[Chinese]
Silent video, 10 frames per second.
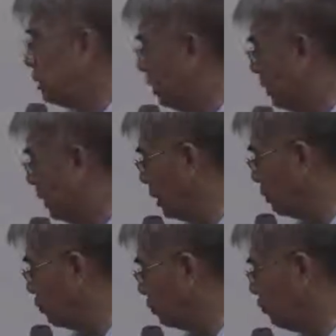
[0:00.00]
前面那
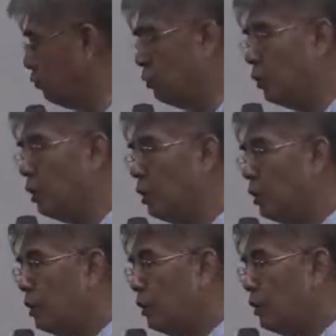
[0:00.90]
个如果是负的，
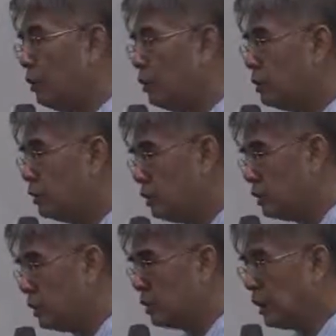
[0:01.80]

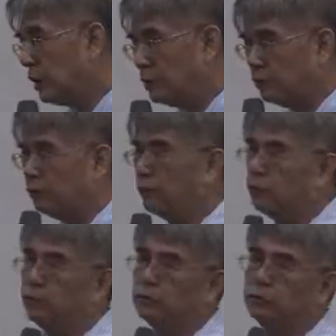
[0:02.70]
紧接下来也是负的。